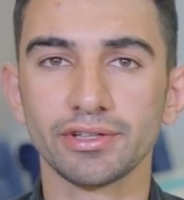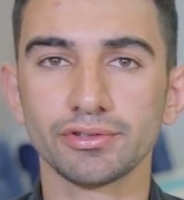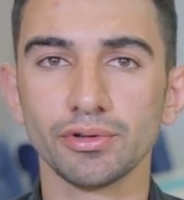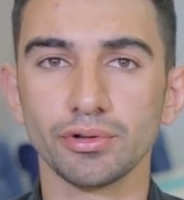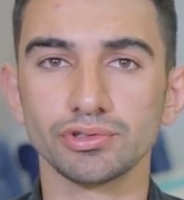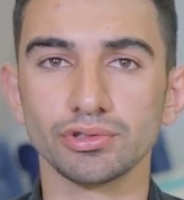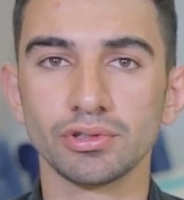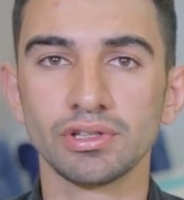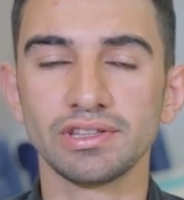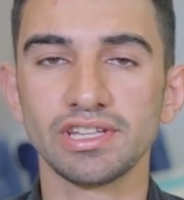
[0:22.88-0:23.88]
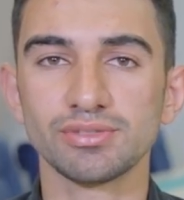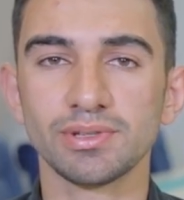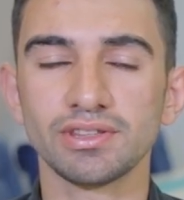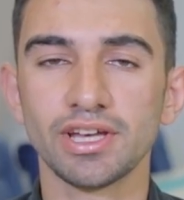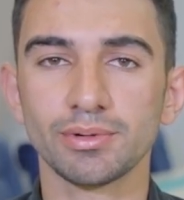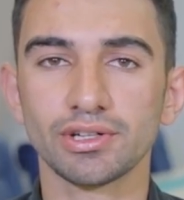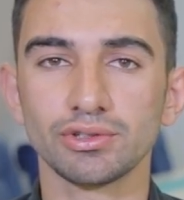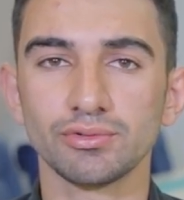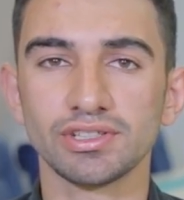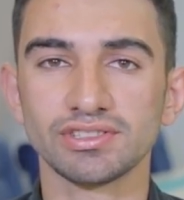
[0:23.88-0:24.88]
Fatih Yolcu. Necmettin
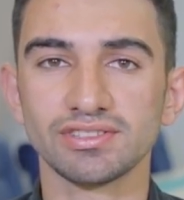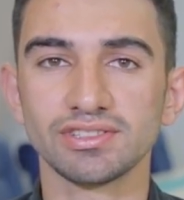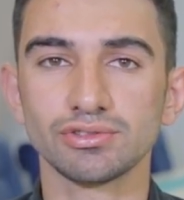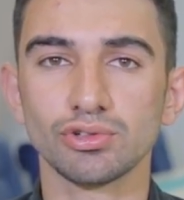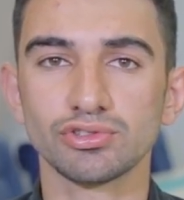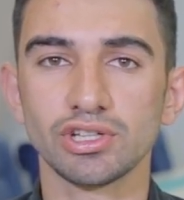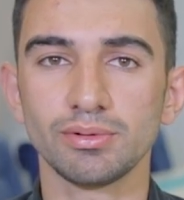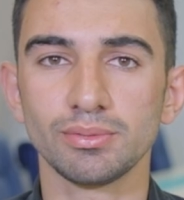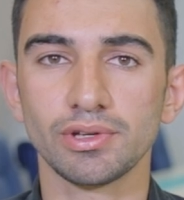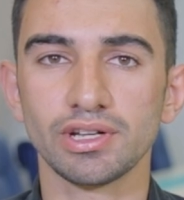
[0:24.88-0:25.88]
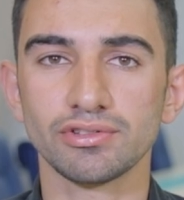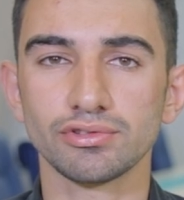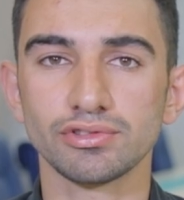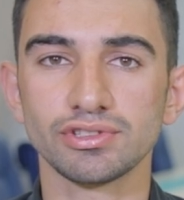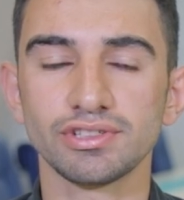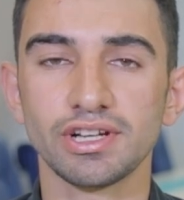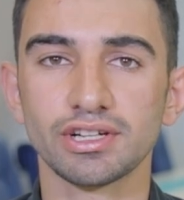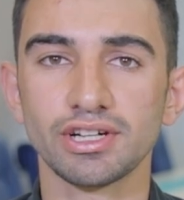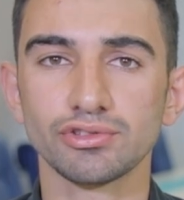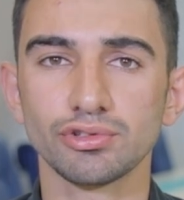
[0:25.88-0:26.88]
Erbakan Üniversitesi Sosyal Bilimler Enstitüsü
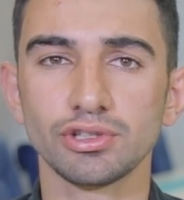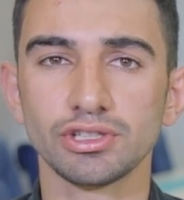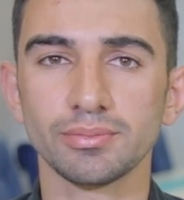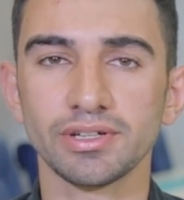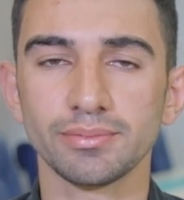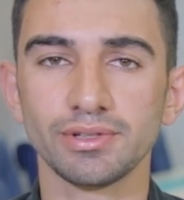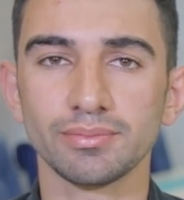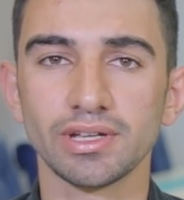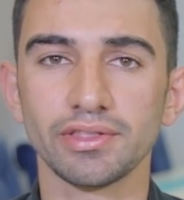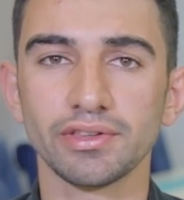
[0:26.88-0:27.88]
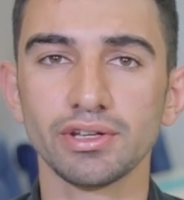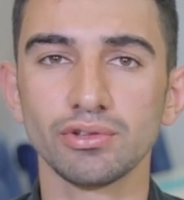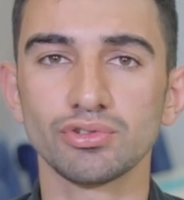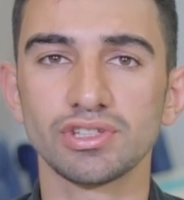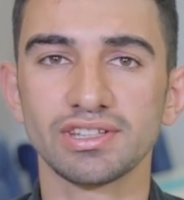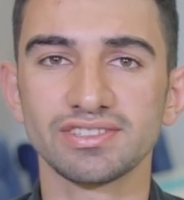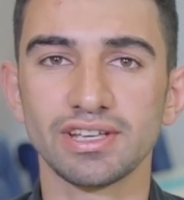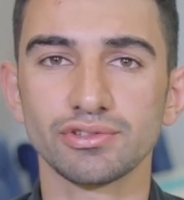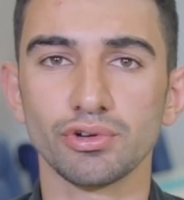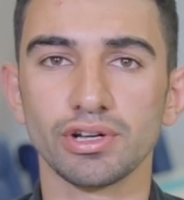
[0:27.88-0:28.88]
Rekreasyon Yönetimi Anabilim Dalı'nda yüksek
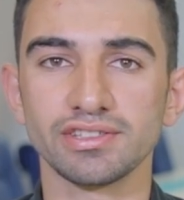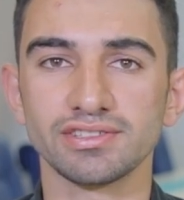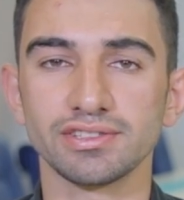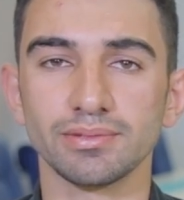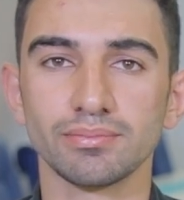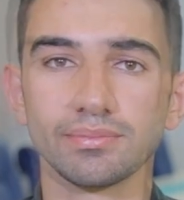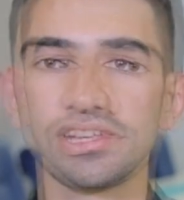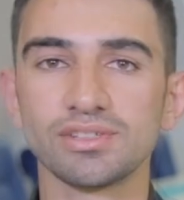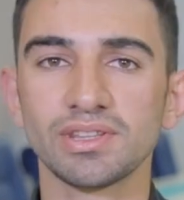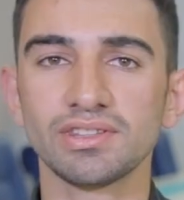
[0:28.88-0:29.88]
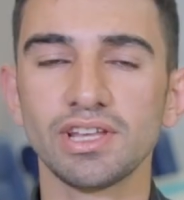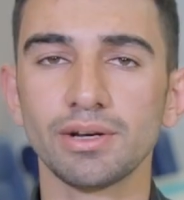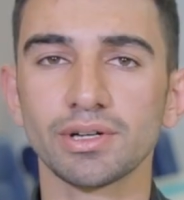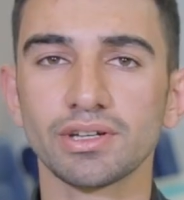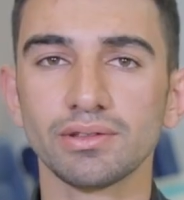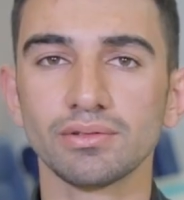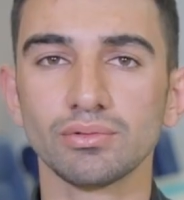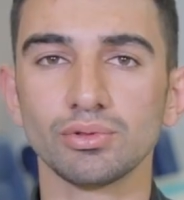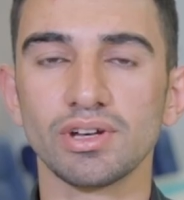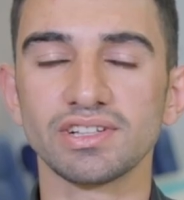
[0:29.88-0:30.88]
lisans öğrencisiyim. Necmettin Erbakan
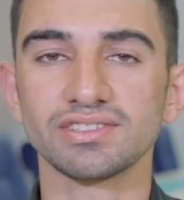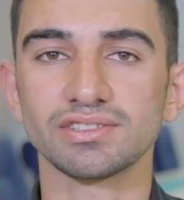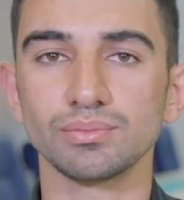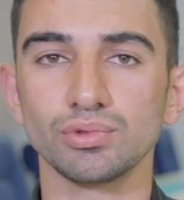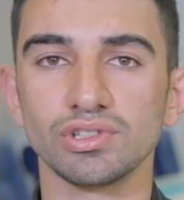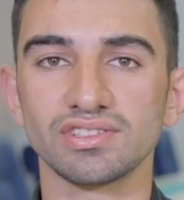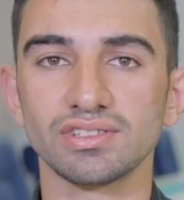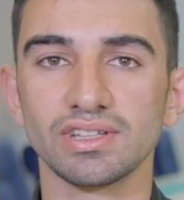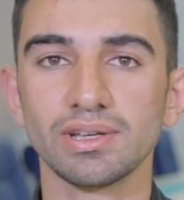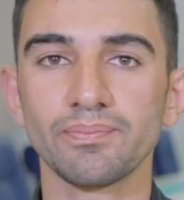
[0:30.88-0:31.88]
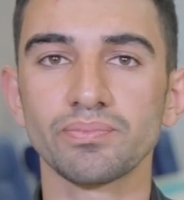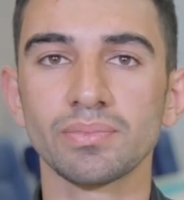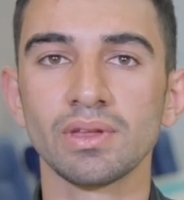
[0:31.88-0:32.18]
Üniversitesi bünyesinde